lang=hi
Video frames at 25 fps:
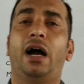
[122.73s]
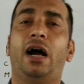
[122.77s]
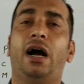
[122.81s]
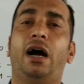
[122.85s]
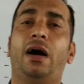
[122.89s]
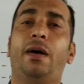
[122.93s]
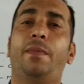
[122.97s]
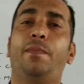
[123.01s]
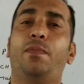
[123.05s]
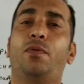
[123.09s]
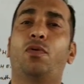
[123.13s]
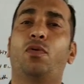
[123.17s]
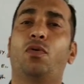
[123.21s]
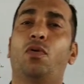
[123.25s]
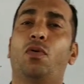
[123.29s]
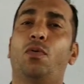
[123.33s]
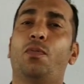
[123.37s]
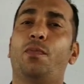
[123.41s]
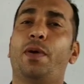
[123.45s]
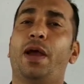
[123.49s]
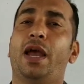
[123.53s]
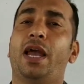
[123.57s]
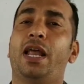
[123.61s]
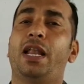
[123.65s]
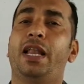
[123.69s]
आपको
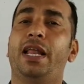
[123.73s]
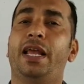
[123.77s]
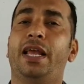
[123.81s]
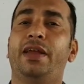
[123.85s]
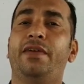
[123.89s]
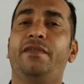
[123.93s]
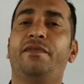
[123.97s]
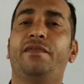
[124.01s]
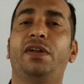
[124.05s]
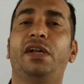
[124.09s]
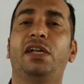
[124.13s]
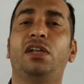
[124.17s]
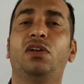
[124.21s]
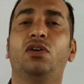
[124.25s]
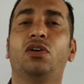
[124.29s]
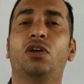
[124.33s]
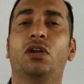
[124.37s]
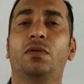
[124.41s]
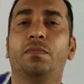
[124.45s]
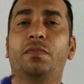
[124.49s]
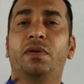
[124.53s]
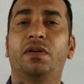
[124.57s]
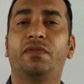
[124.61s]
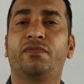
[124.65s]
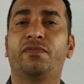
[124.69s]
पहले वीडियो
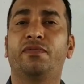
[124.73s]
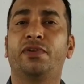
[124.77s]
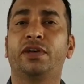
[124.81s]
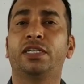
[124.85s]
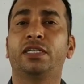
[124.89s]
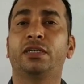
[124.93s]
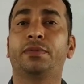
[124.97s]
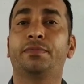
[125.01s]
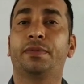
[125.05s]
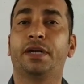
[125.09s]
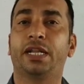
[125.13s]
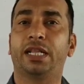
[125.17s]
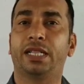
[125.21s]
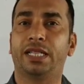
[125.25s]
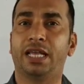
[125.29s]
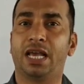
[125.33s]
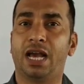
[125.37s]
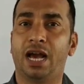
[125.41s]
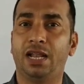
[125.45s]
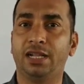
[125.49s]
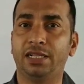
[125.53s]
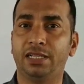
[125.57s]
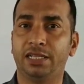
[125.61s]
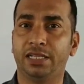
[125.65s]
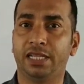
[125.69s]
नंबर फर्स्ट बड़े
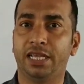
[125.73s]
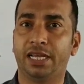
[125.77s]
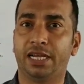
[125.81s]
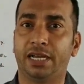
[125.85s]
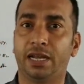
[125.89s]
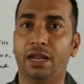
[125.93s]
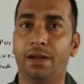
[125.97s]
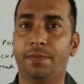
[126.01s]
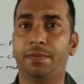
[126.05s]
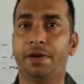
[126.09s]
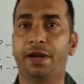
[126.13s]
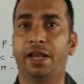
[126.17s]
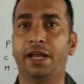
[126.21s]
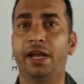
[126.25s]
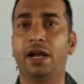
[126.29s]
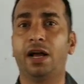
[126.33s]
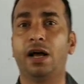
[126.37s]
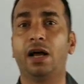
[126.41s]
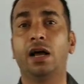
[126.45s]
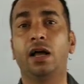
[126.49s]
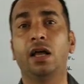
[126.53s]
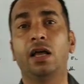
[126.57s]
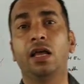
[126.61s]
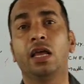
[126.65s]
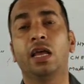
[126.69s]
ध्यान से देखना
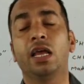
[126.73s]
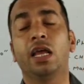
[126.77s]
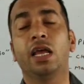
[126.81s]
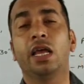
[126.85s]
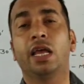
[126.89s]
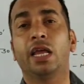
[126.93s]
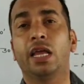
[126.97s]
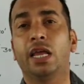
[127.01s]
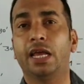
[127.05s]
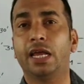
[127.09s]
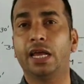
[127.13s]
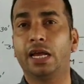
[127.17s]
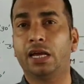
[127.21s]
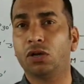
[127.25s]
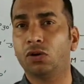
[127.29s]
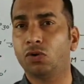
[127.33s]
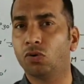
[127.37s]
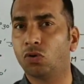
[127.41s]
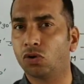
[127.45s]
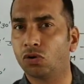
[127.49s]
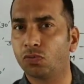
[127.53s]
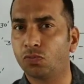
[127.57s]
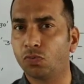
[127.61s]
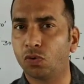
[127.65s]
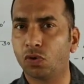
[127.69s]
पड़ेगा एक
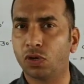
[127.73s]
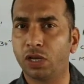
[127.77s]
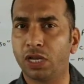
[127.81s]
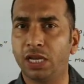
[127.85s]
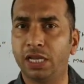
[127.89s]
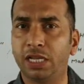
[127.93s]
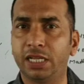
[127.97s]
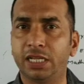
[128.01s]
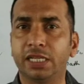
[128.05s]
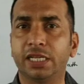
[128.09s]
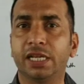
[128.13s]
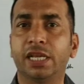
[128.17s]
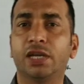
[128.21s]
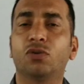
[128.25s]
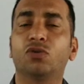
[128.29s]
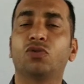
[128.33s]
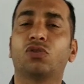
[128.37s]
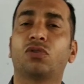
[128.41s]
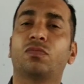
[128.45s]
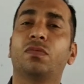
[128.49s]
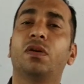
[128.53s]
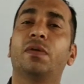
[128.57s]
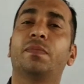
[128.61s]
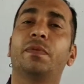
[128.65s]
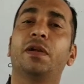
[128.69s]
नोटबुक ले लीजिए
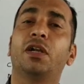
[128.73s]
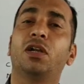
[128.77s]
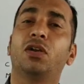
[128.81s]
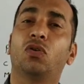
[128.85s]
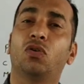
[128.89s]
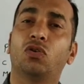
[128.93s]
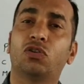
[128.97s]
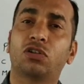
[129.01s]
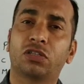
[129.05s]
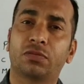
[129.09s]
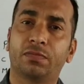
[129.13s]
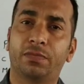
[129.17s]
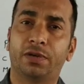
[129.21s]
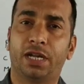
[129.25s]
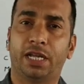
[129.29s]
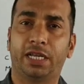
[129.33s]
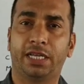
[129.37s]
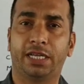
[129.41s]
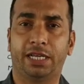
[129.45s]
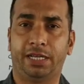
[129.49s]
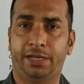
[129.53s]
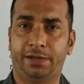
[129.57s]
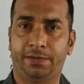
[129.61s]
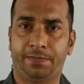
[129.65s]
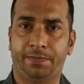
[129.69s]
उसमें अपने नोट्स
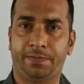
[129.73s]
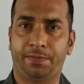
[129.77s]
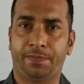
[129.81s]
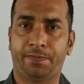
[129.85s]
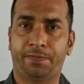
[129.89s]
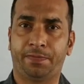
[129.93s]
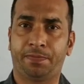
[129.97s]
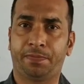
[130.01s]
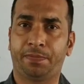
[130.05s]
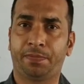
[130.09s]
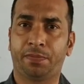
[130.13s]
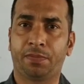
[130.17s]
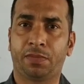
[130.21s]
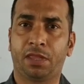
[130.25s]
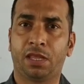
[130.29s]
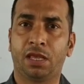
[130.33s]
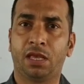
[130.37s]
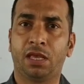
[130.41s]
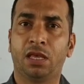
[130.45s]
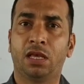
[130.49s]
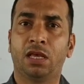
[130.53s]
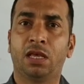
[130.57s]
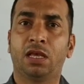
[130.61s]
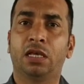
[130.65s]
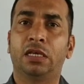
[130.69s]
बनाइए
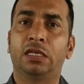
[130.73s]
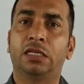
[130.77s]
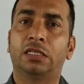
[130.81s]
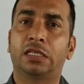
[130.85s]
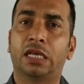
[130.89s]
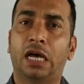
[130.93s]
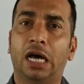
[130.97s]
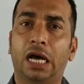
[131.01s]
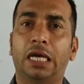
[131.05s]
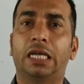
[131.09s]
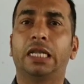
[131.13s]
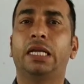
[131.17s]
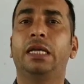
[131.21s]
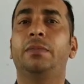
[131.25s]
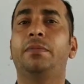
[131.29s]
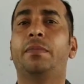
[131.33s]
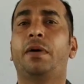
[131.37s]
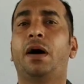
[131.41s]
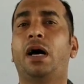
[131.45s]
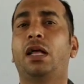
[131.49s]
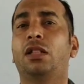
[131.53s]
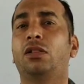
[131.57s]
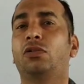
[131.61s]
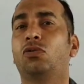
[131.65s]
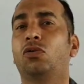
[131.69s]
सारी
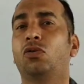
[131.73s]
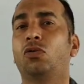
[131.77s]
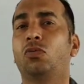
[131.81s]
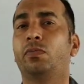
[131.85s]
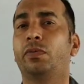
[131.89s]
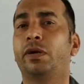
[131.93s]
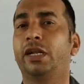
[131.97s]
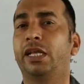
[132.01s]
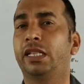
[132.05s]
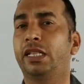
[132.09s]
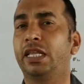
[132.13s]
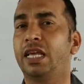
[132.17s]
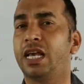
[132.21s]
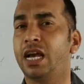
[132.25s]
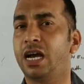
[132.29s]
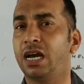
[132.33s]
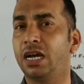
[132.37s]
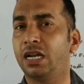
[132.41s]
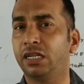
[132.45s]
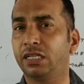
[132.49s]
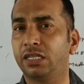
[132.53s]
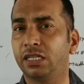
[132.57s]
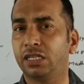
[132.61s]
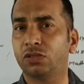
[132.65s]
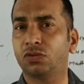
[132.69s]
बात को बड़े
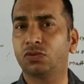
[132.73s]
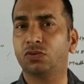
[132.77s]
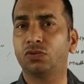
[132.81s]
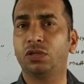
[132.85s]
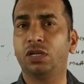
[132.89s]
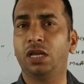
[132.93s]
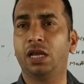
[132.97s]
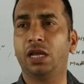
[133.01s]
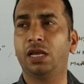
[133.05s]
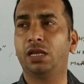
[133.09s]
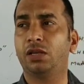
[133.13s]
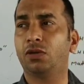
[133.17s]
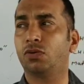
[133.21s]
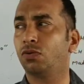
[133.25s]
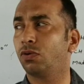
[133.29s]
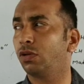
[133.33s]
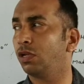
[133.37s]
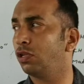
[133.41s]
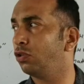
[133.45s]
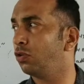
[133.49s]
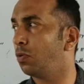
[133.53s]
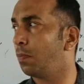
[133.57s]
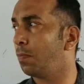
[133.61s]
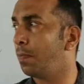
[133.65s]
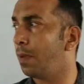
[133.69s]
ध्यान से सुनिए क्योंकि
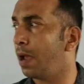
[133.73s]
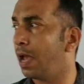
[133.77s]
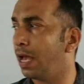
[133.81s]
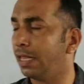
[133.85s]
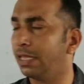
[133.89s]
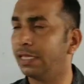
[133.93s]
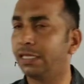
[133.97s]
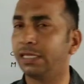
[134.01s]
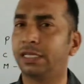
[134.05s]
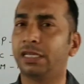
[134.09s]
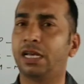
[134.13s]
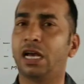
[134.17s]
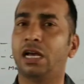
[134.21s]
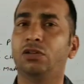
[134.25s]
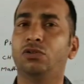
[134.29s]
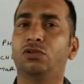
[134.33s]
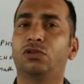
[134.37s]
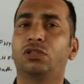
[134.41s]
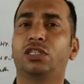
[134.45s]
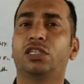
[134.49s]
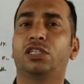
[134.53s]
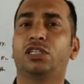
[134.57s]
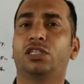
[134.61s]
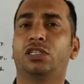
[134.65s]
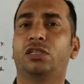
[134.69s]
जो मैथ्स का जो
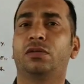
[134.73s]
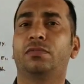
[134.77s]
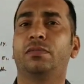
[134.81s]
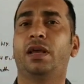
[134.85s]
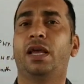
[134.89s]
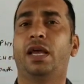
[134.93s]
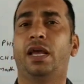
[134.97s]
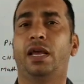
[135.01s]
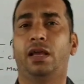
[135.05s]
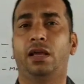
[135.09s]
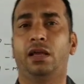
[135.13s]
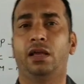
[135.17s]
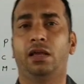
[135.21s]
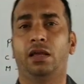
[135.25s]
सिस्टम है